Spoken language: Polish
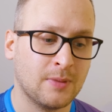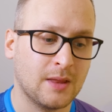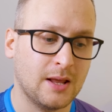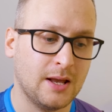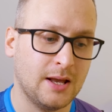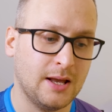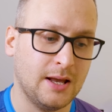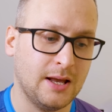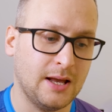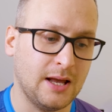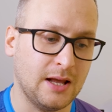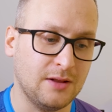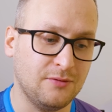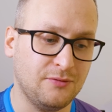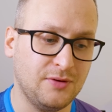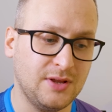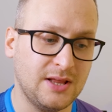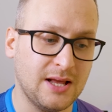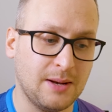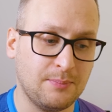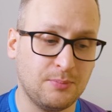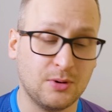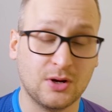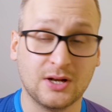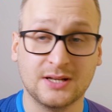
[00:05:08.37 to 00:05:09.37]
E,
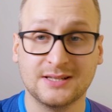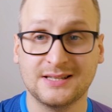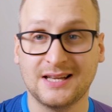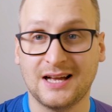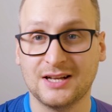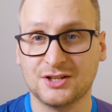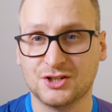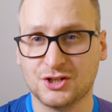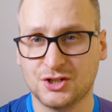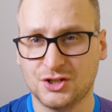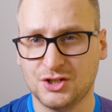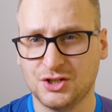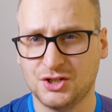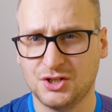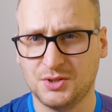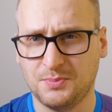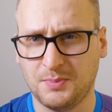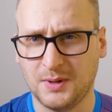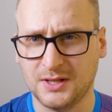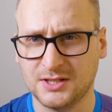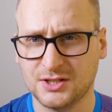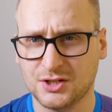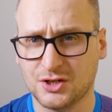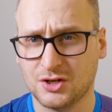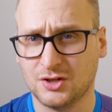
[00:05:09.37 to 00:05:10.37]
Nvidia pokazała
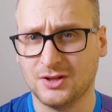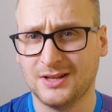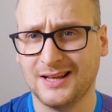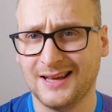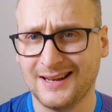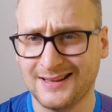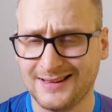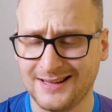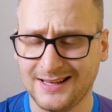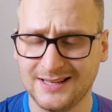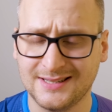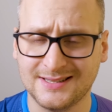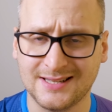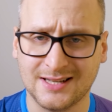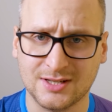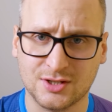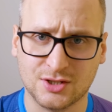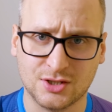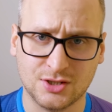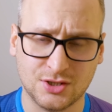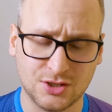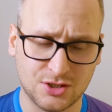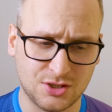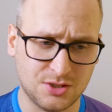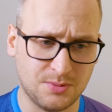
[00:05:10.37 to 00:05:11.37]
3050, RTX
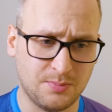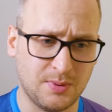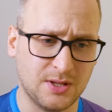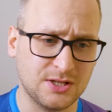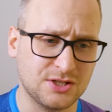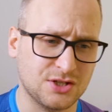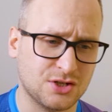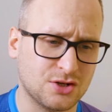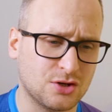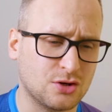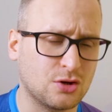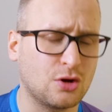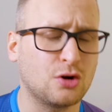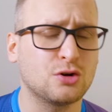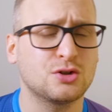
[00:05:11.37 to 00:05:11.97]
3050.